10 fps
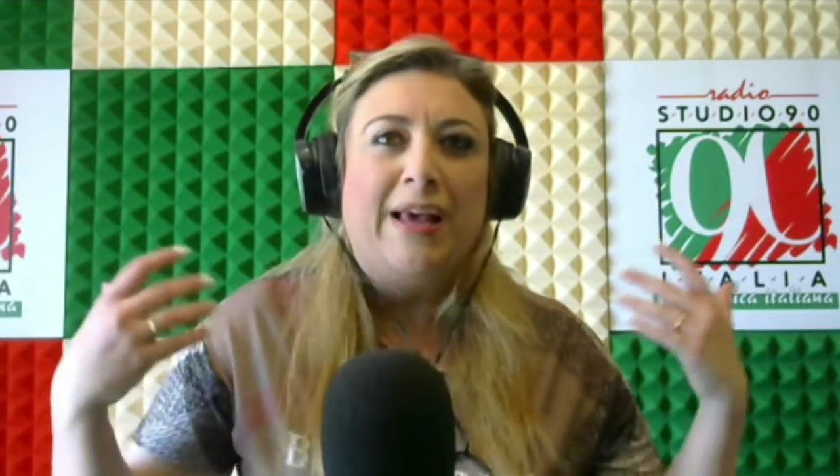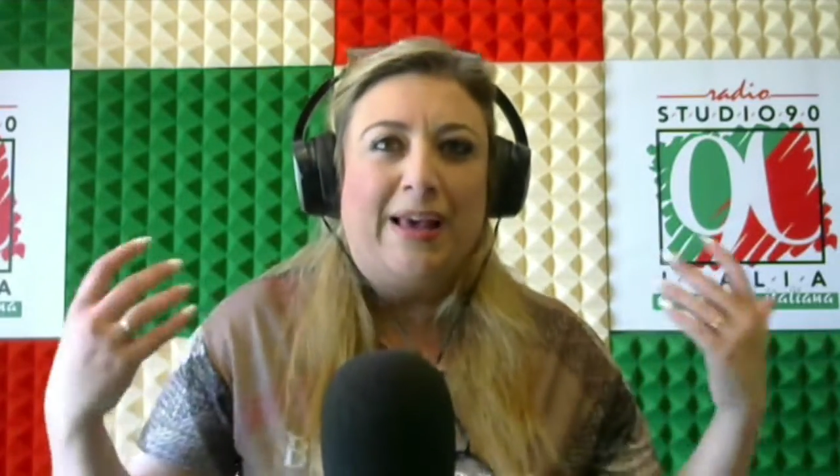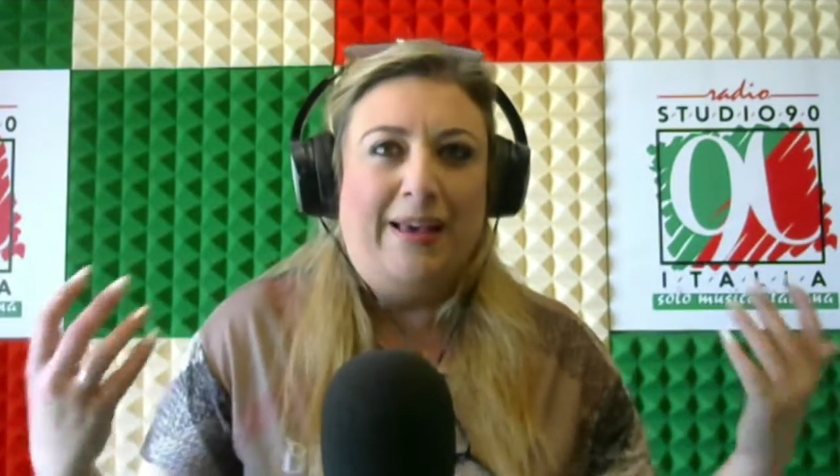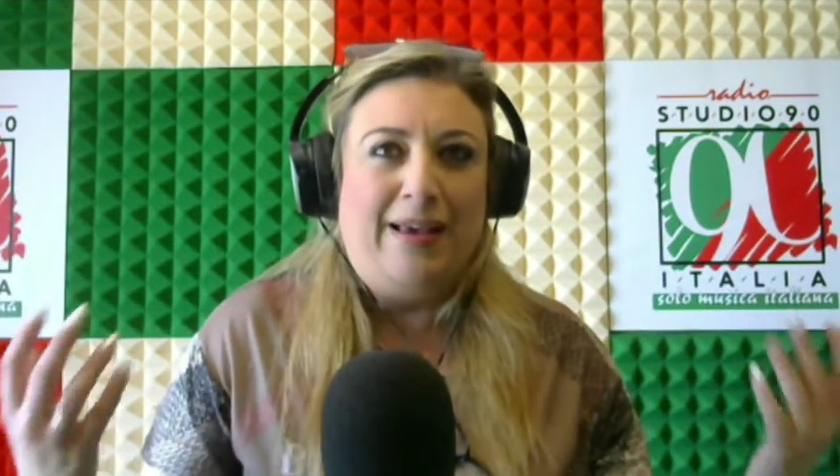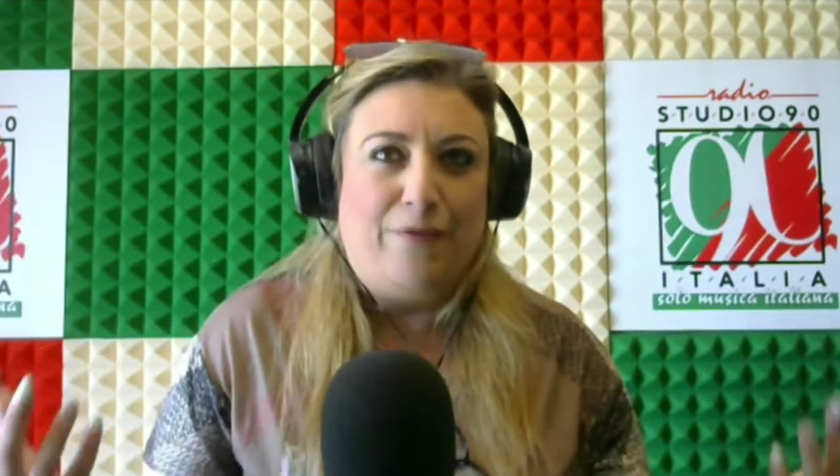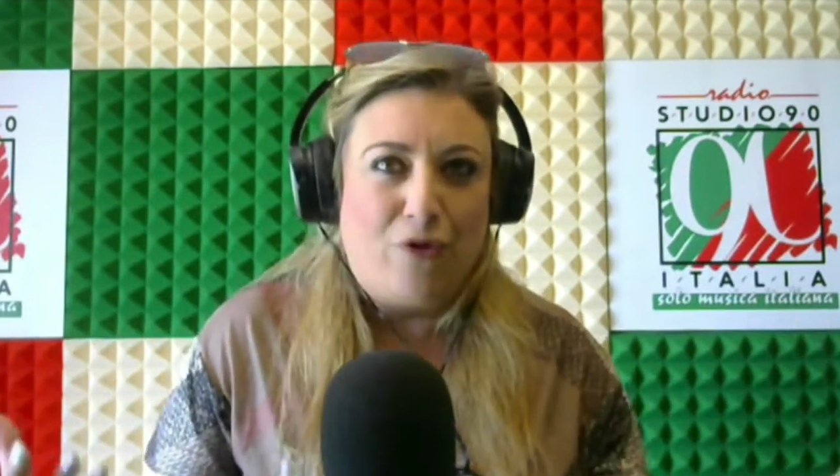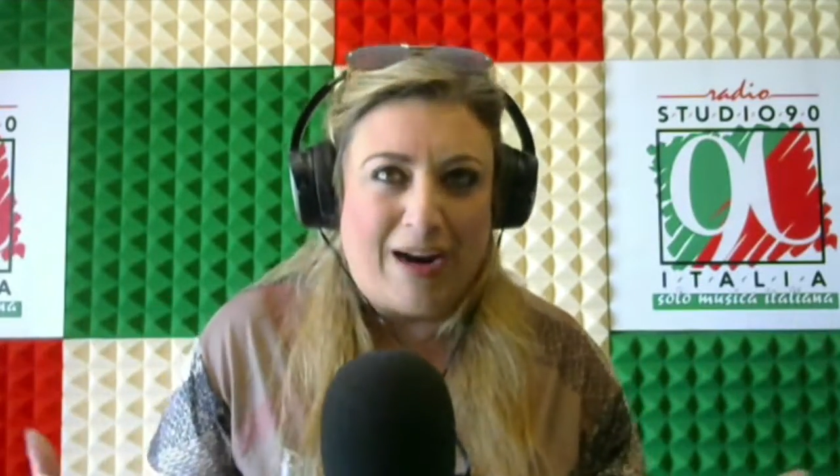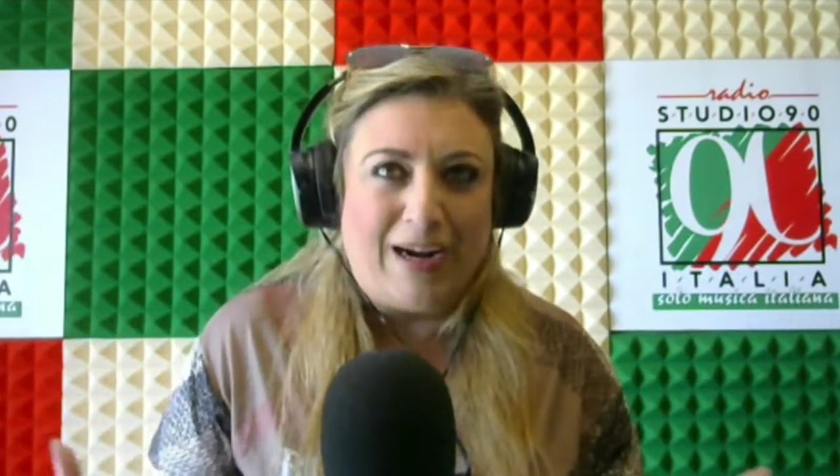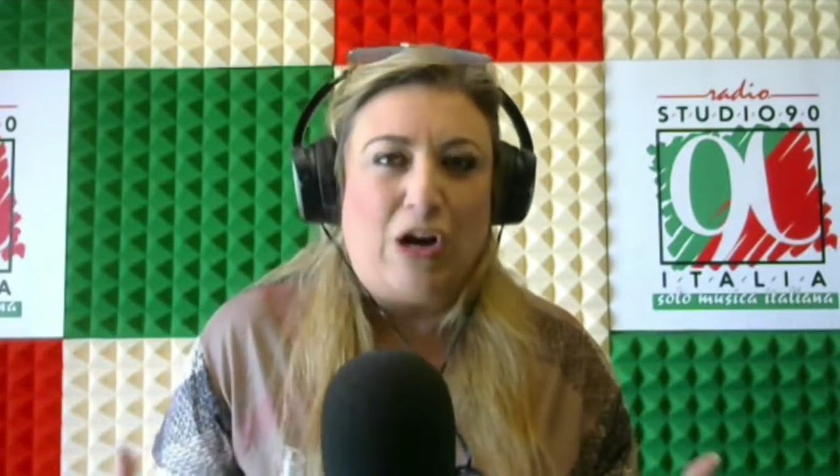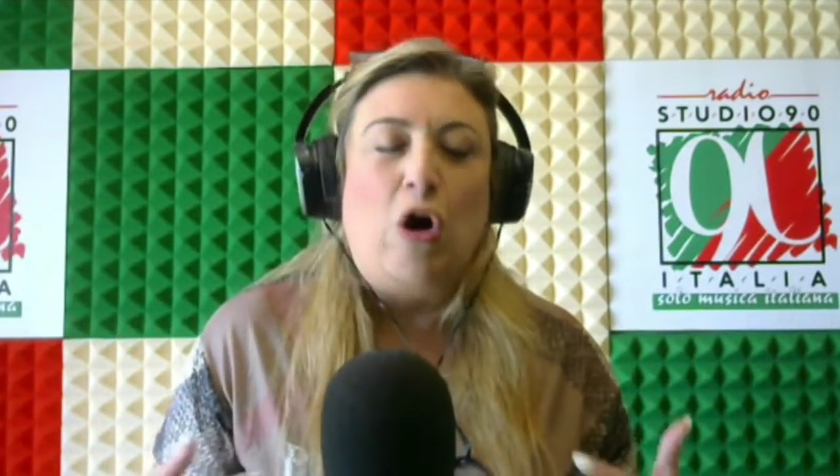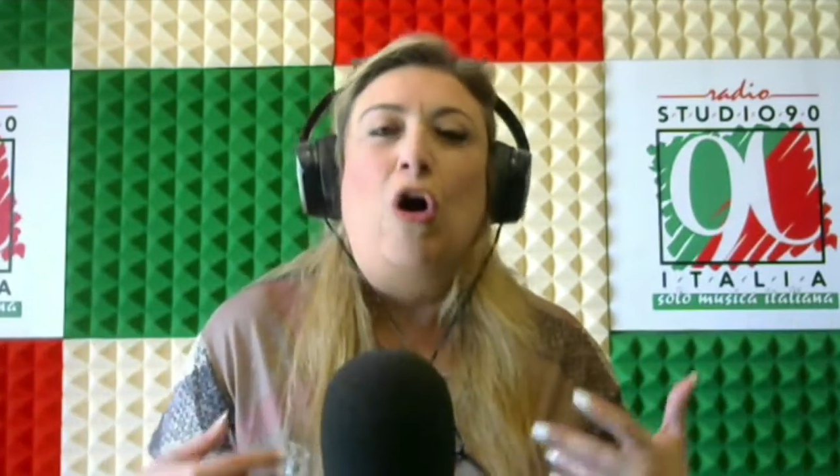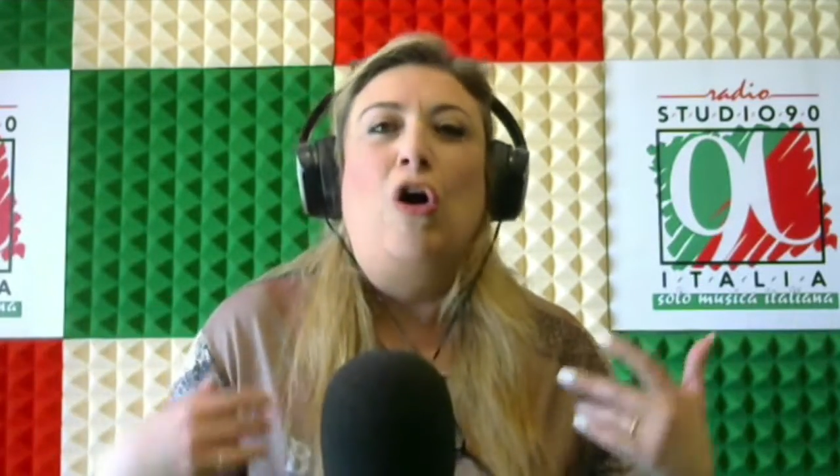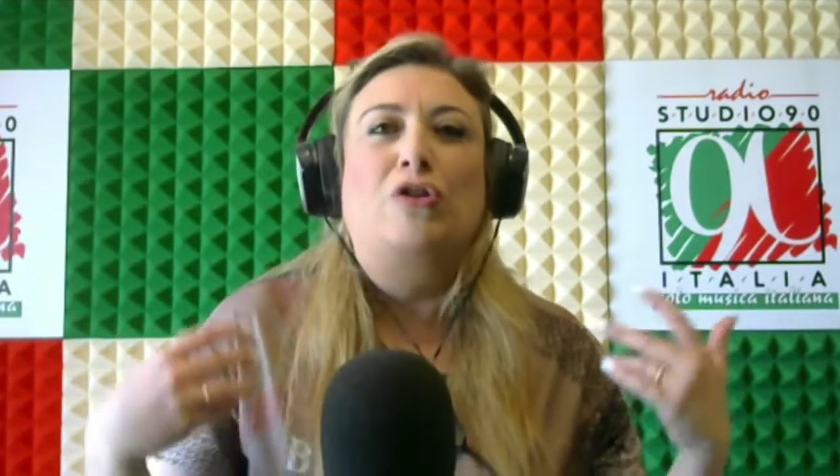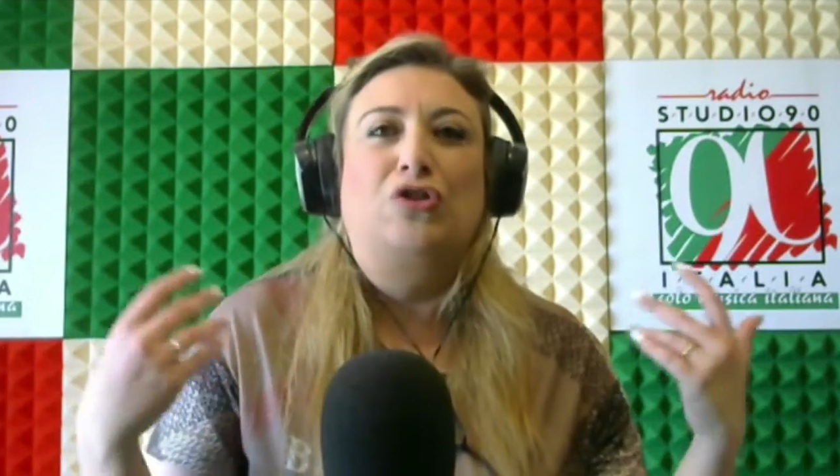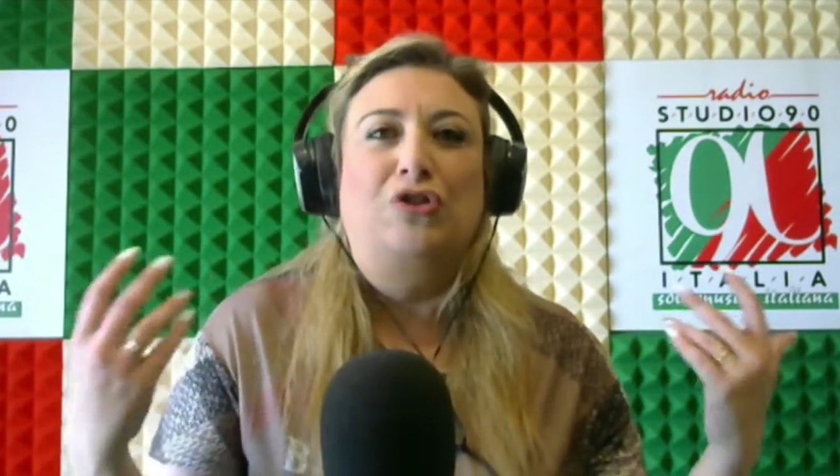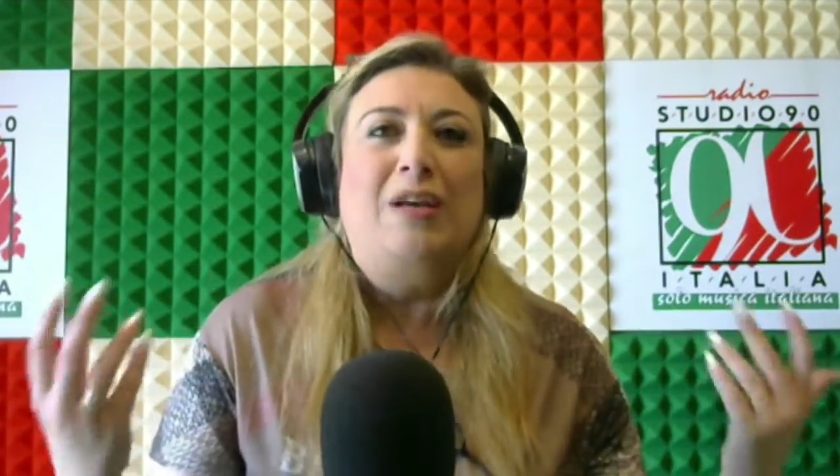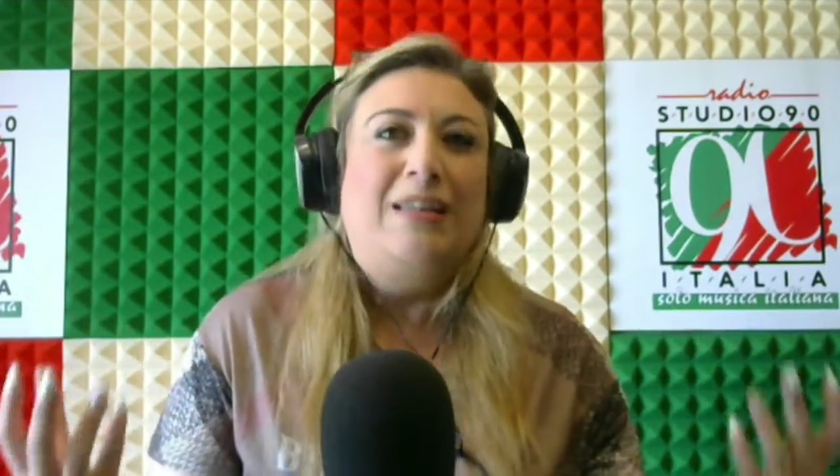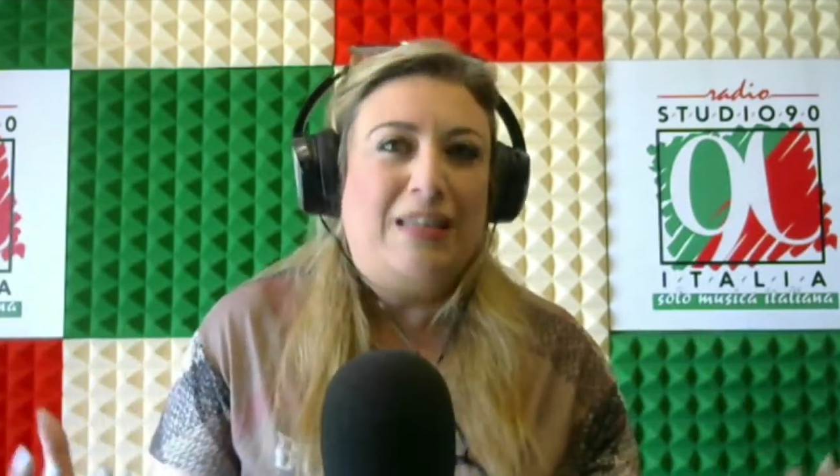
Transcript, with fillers: eh, vocal coach,